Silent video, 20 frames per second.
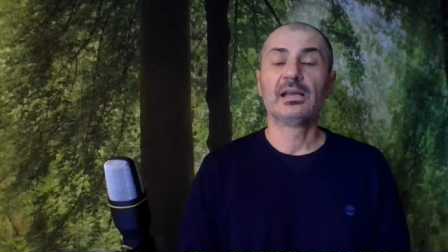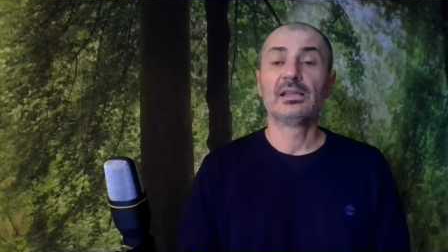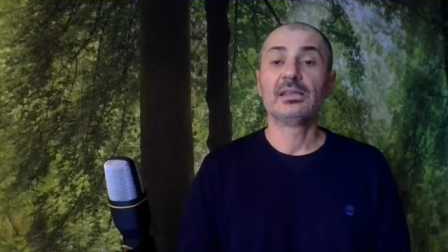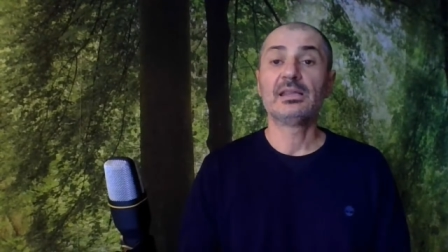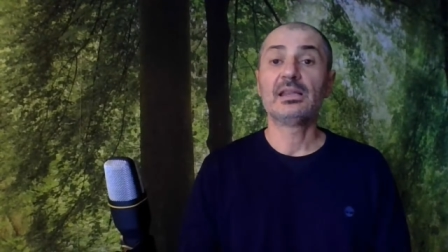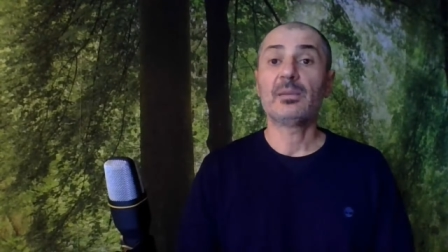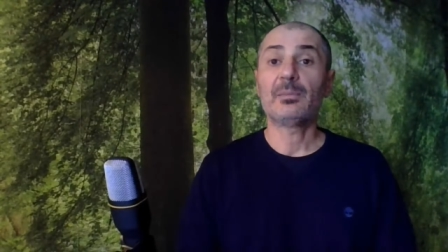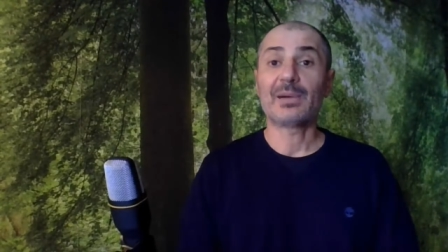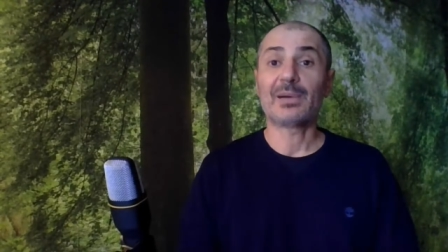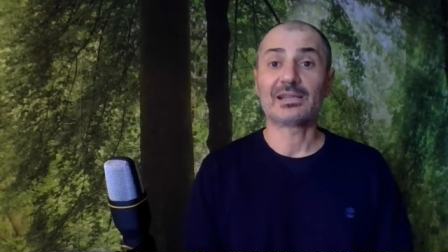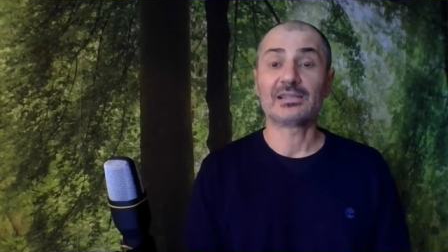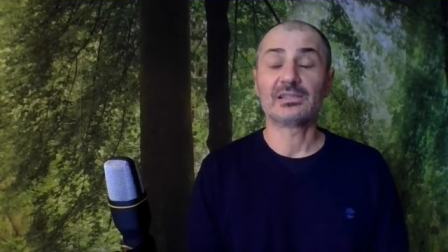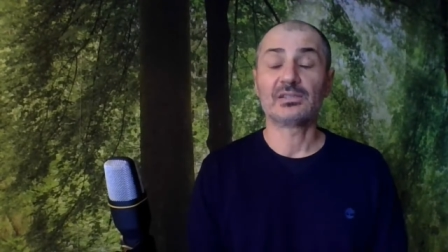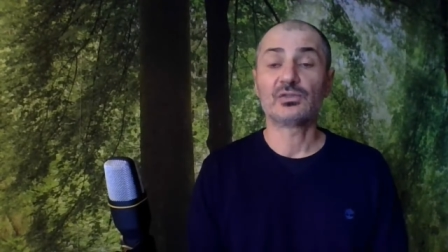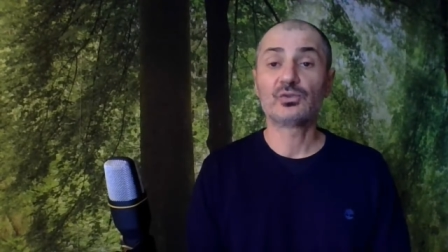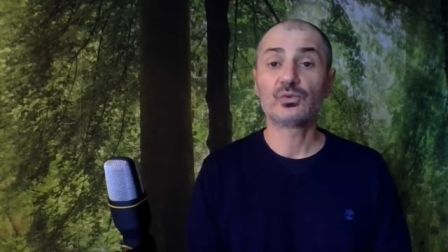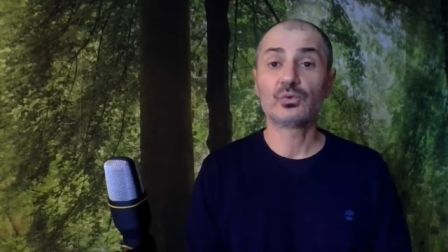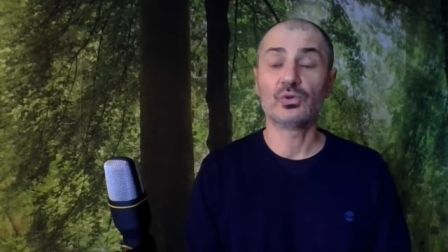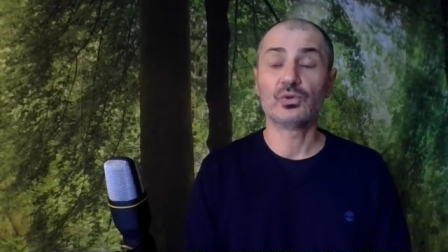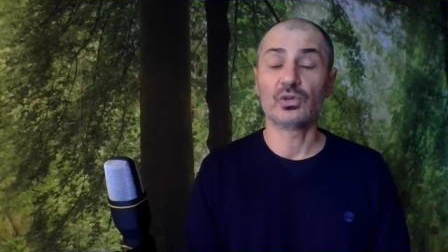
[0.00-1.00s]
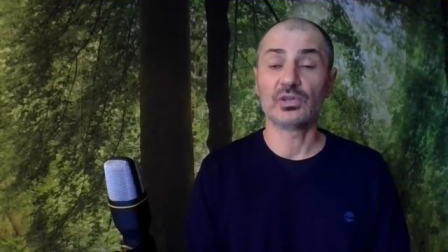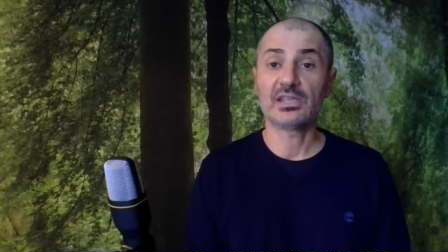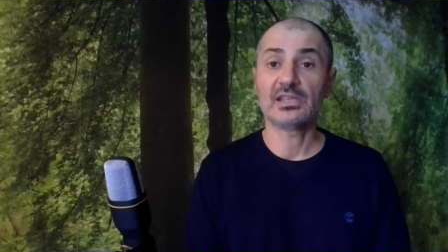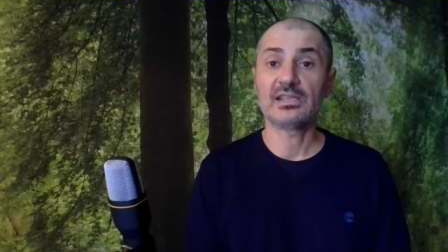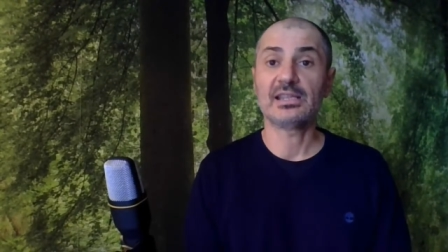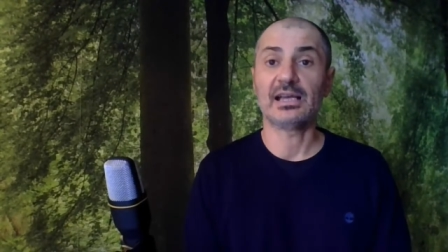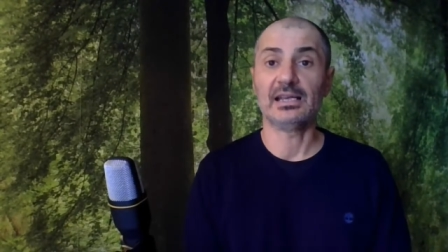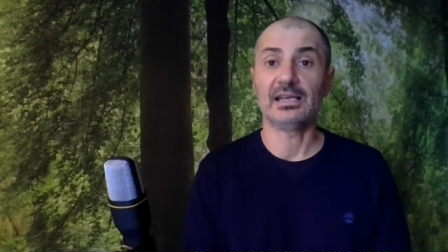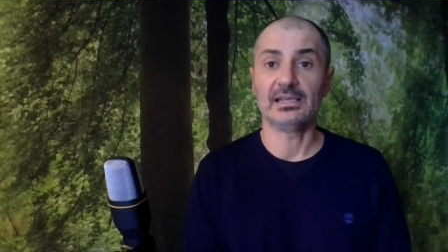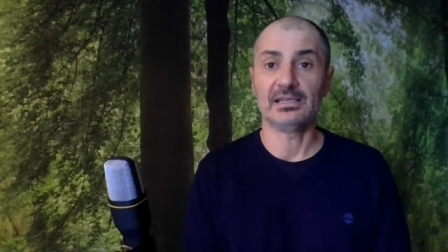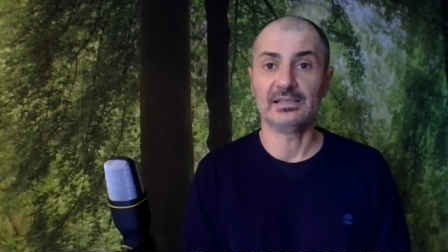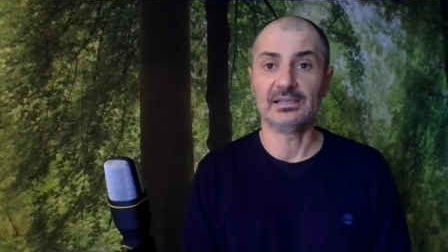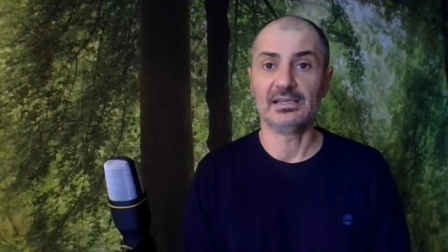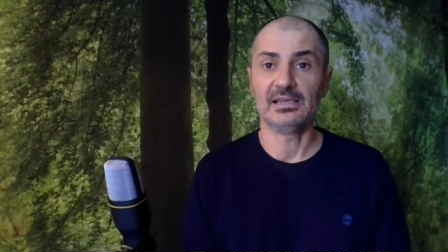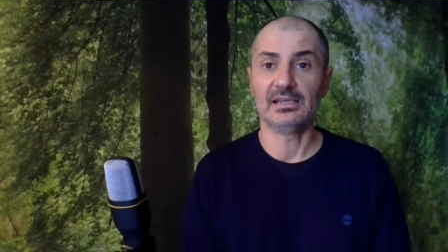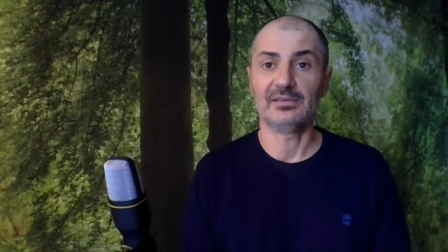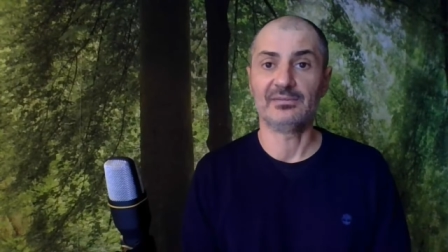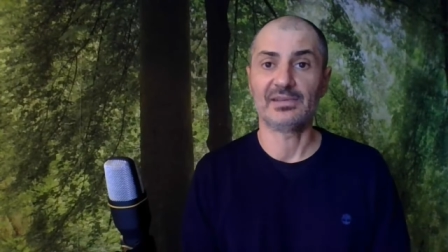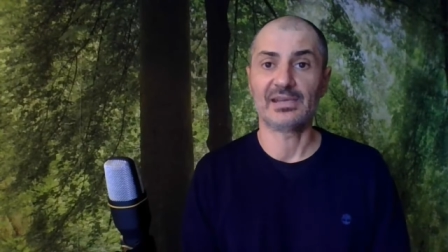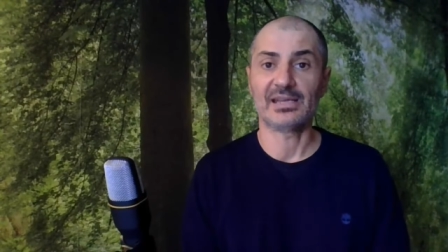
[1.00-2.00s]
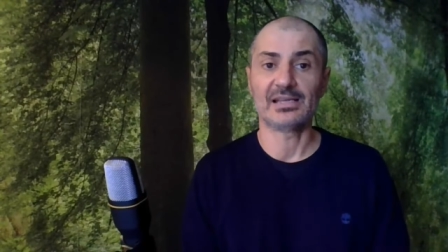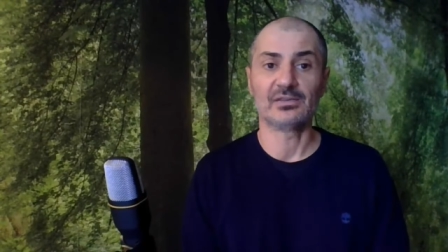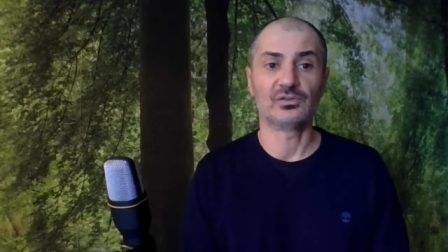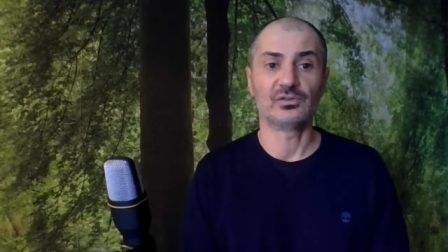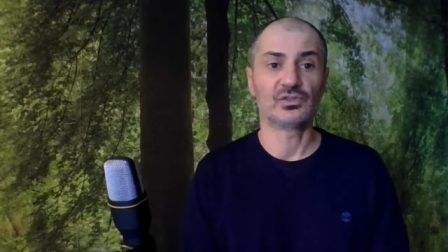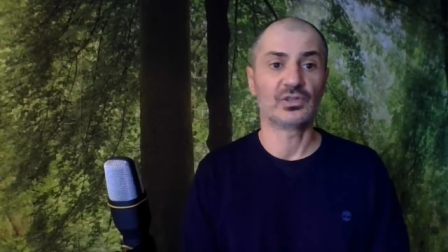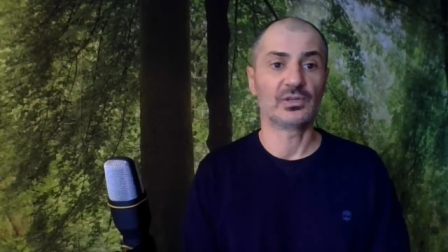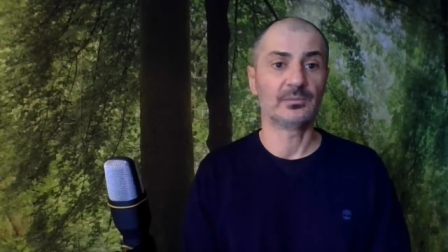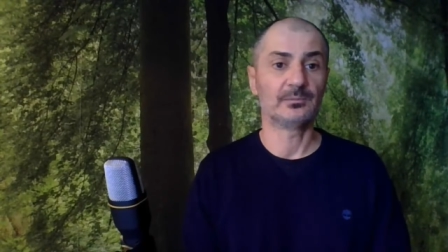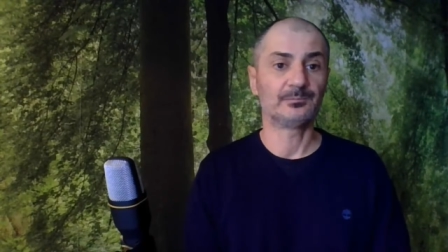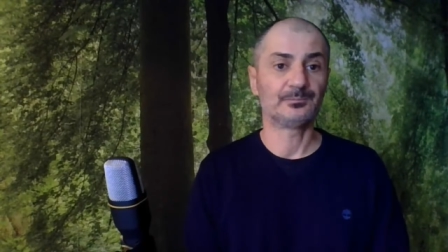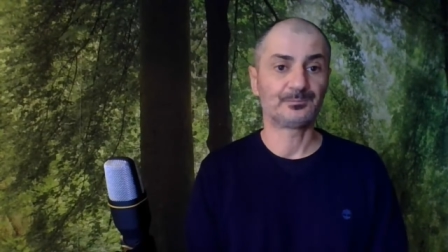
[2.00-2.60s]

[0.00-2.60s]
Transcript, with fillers: nella parte sud-orientale della Francia.